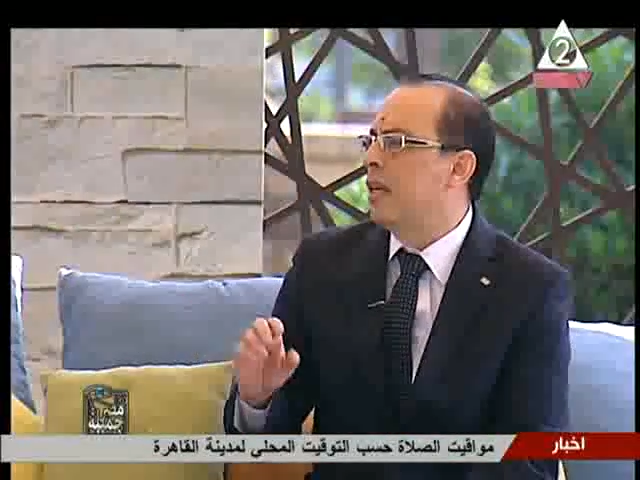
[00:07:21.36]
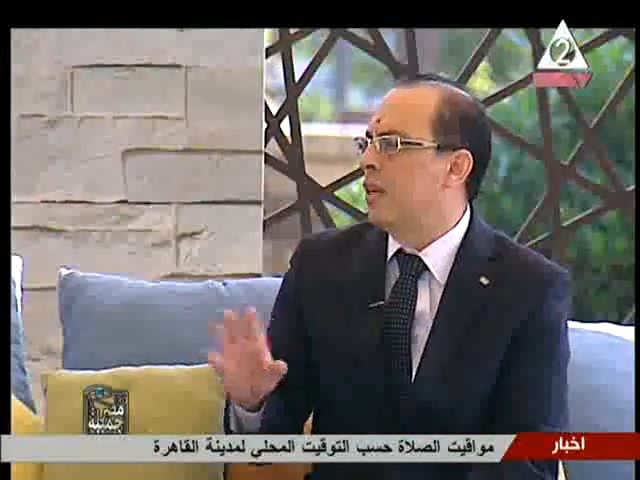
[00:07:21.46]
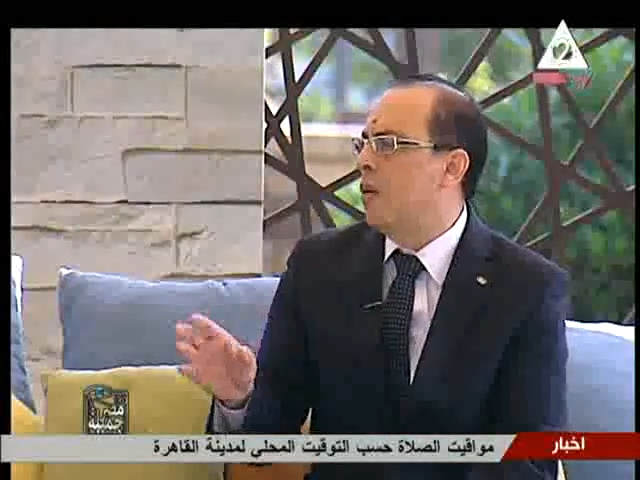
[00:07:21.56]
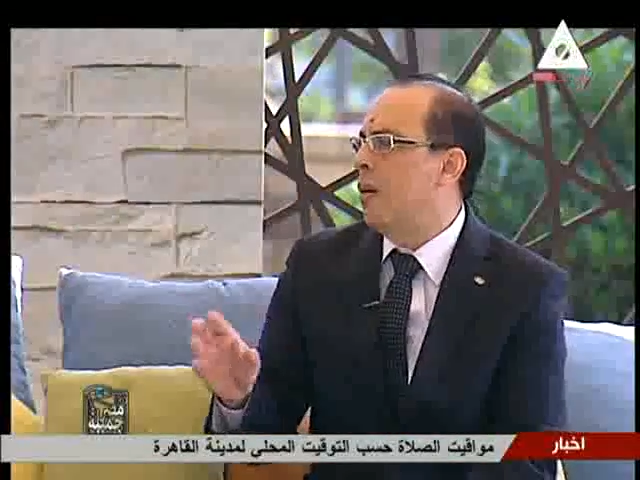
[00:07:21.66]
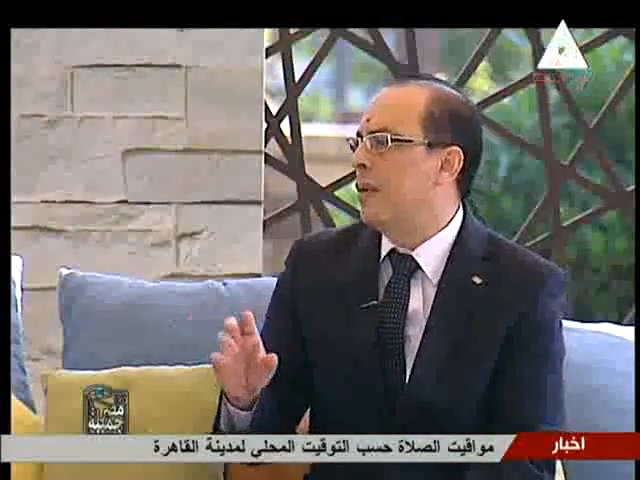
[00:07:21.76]

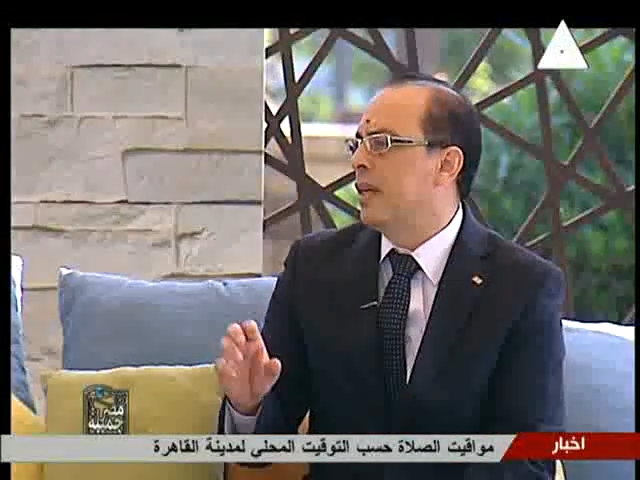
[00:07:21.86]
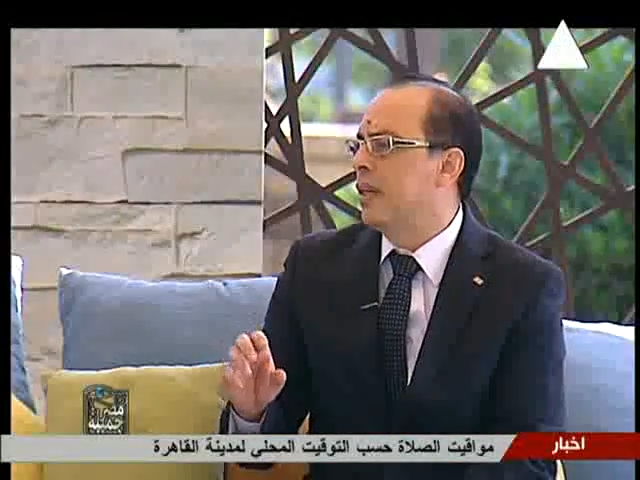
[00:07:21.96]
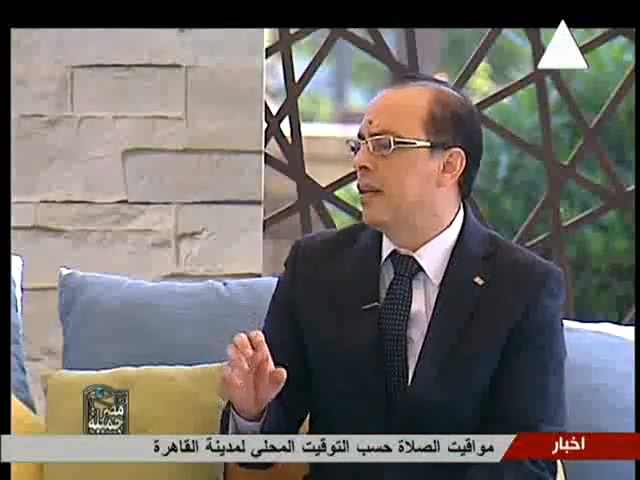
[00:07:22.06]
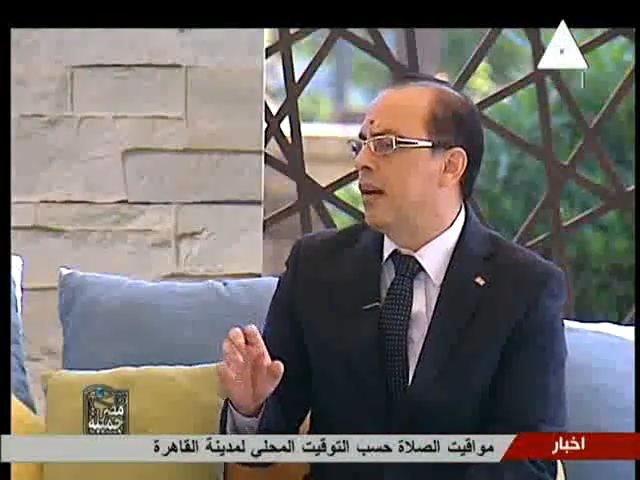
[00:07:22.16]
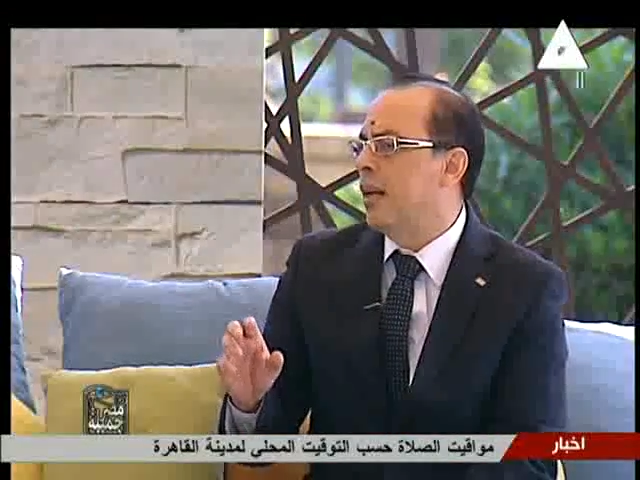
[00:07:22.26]
اللي هو
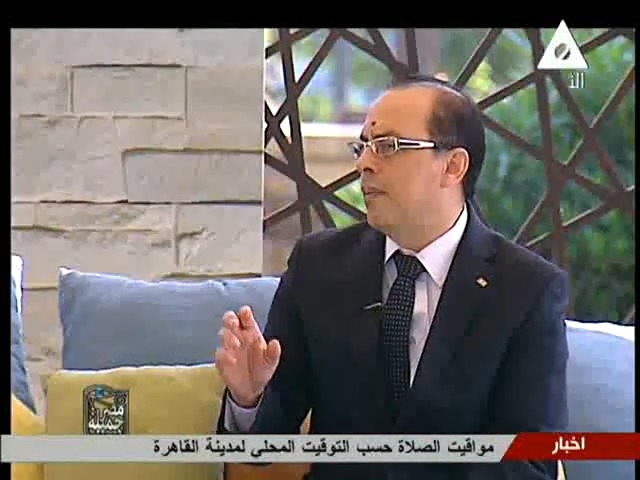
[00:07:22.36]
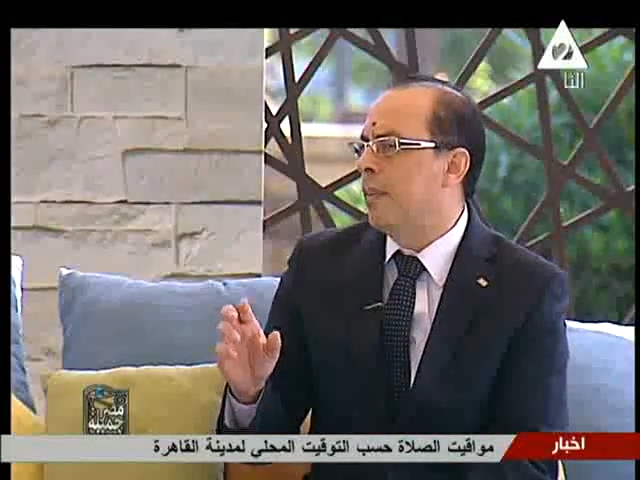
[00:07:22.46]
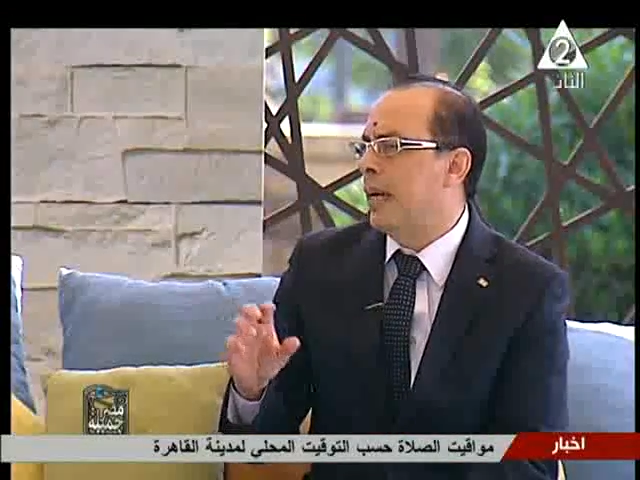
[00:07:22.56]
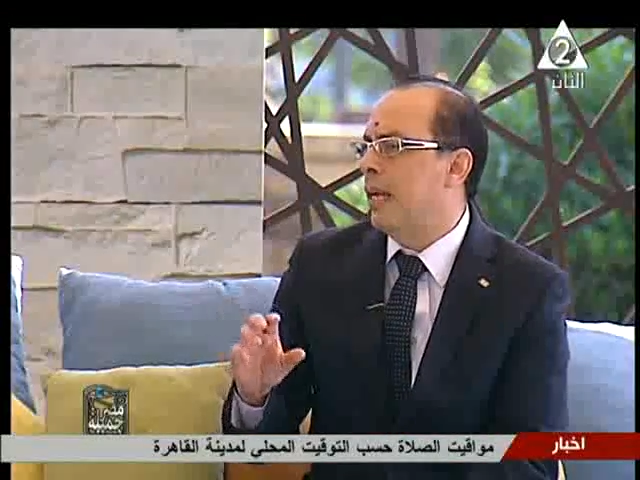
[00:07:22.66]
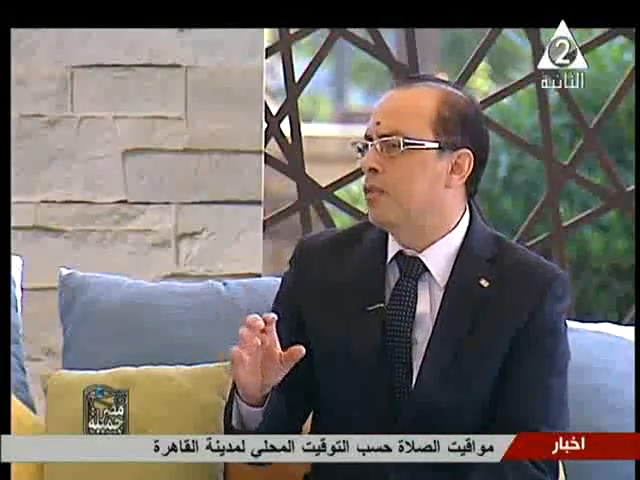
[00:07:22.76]
بي انا
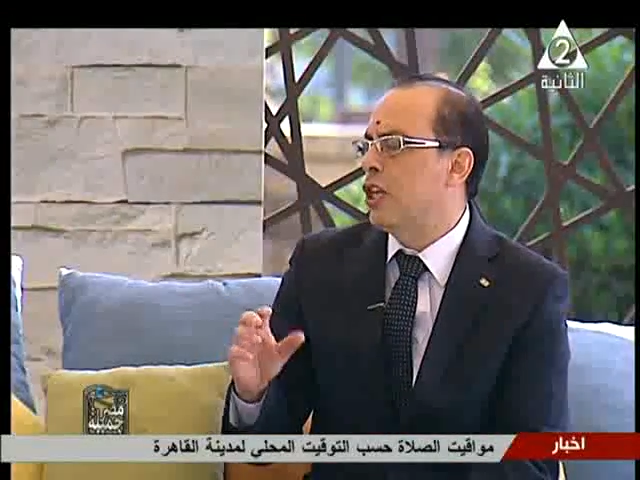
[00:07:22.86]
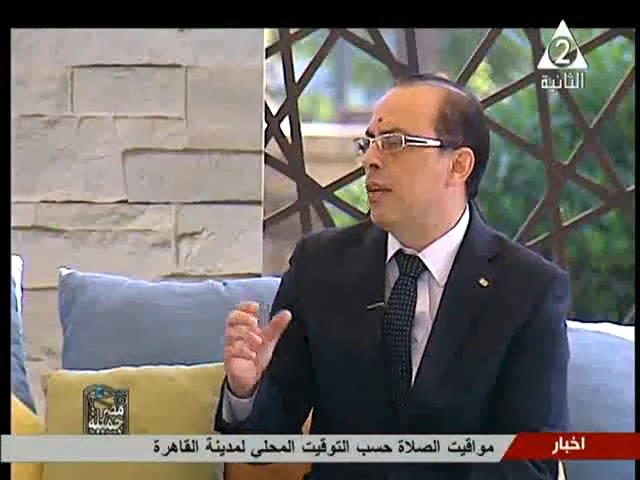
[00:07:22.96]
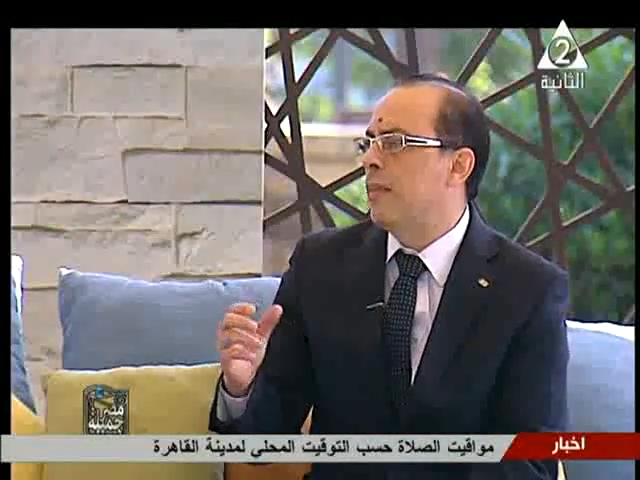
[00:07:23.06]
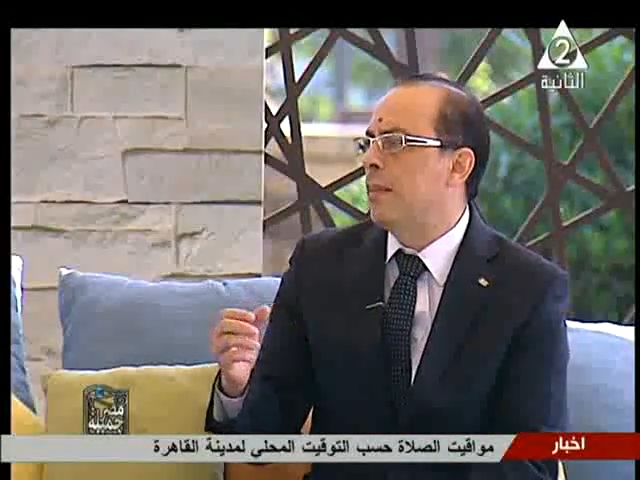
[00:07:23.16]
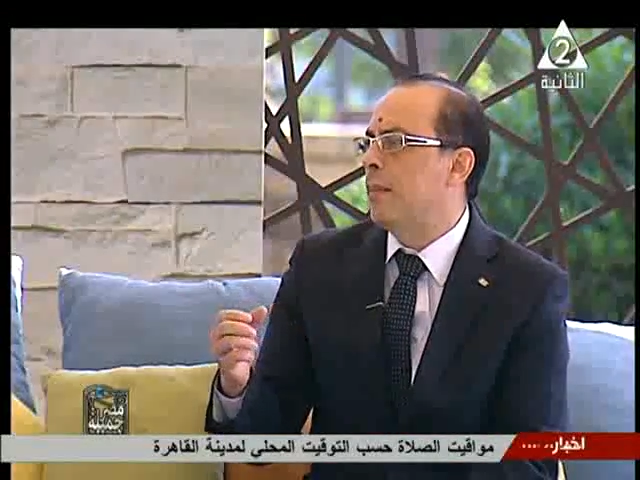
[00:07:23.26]
ما بتكلمش
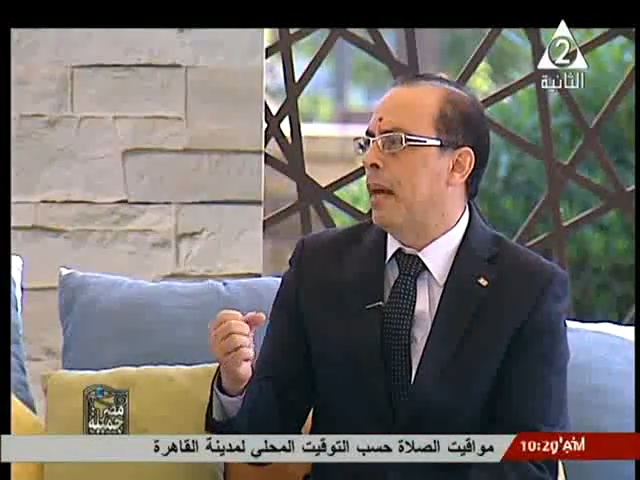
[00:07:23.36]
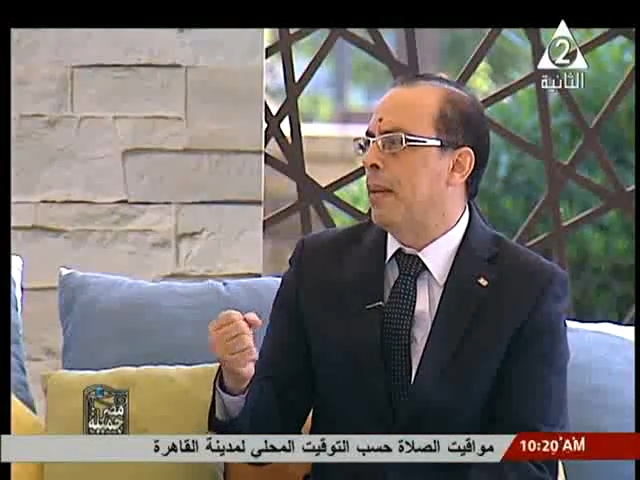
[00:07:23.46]
انا بي